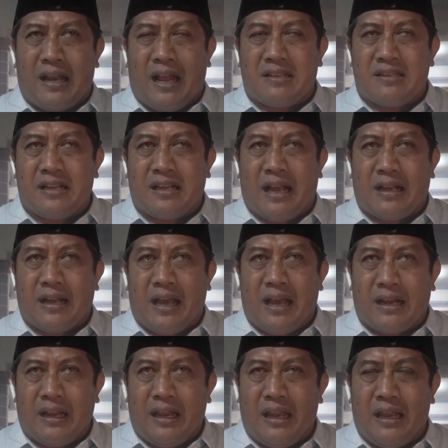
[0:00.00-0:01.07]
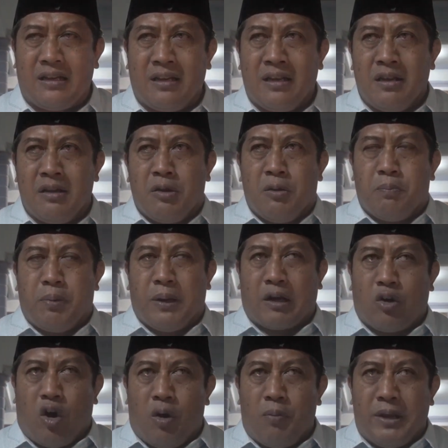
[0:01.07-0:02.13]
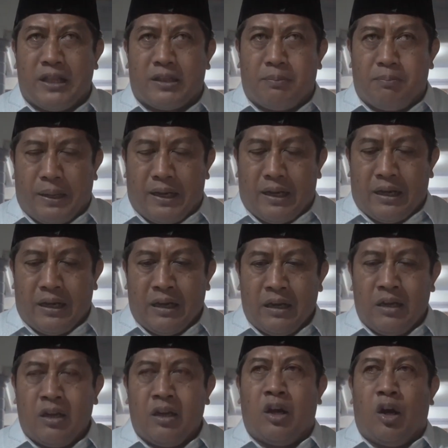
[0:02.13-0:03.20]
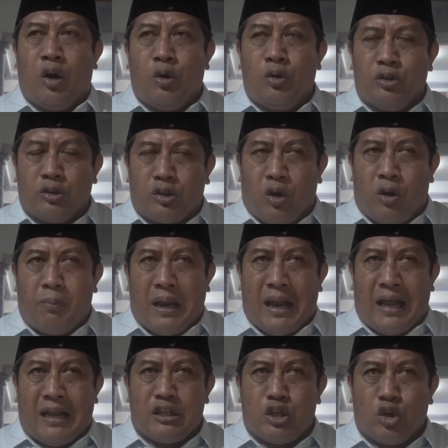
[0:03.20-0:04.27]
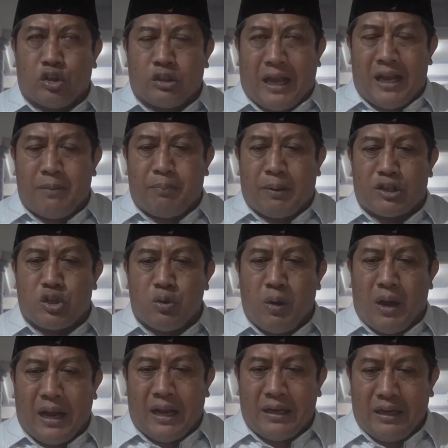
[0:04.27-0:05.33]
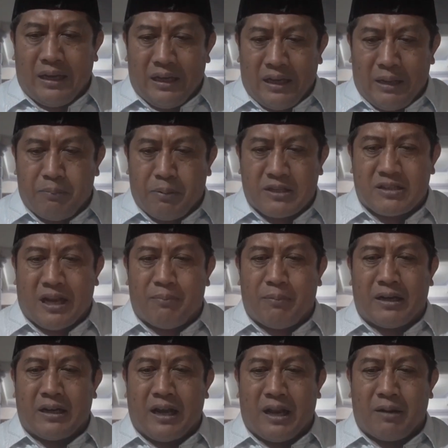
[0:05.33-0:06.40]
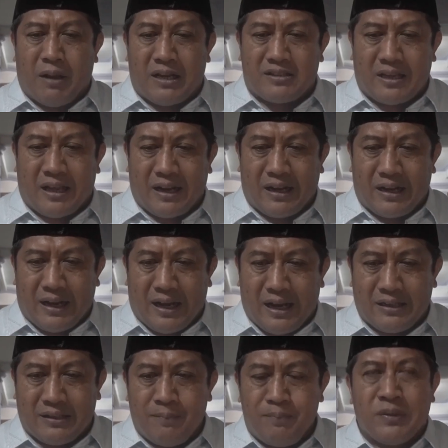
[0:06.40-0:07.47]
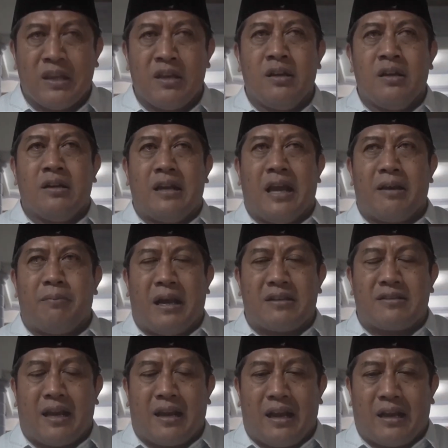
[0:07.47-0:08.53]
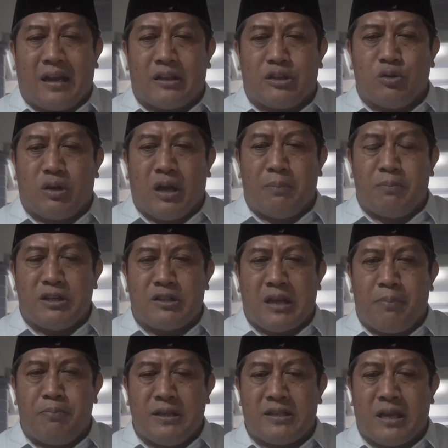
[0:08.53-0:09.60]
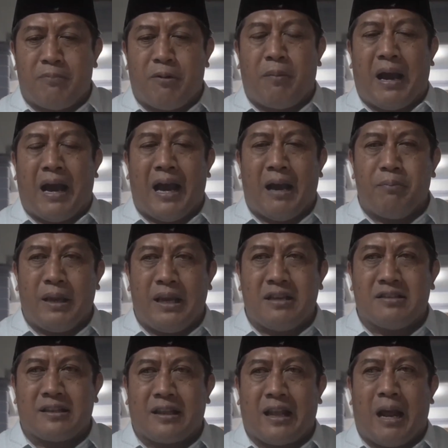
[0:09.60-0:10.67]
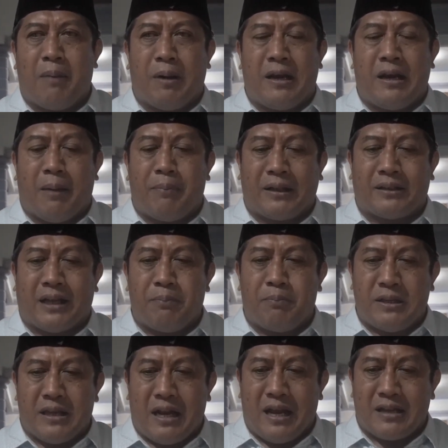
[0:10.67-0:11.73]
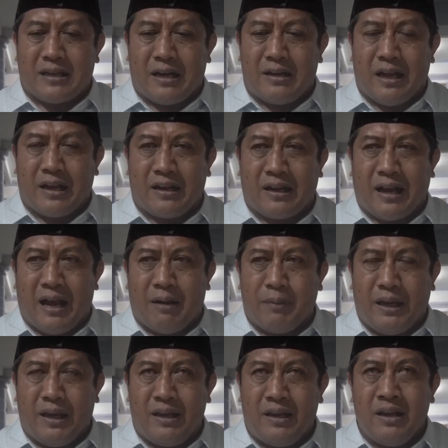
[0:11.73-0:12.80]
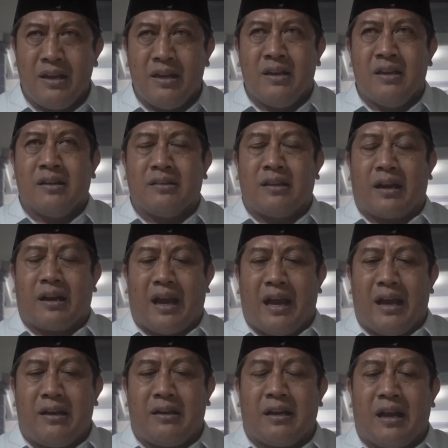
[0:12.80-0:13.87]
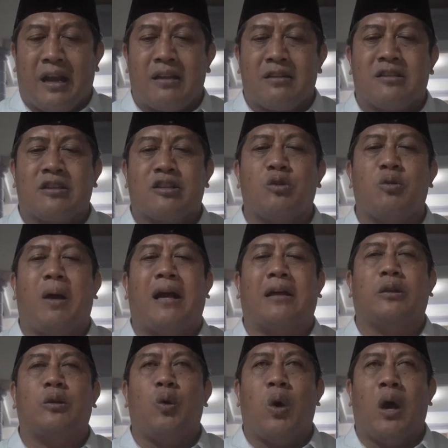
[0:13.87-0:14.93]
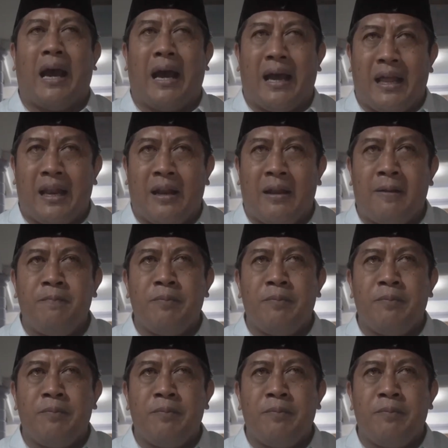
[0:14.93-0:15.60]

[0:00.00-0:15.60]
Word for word: Aji Gagarin berkomitmen untuk melanjutkan perjuangan ini bersama dengan masyarakat dan masyarakat juga bisa bisa memahami setelah mendapatkan penjelasan dari kami terkait dengan sesuatu hal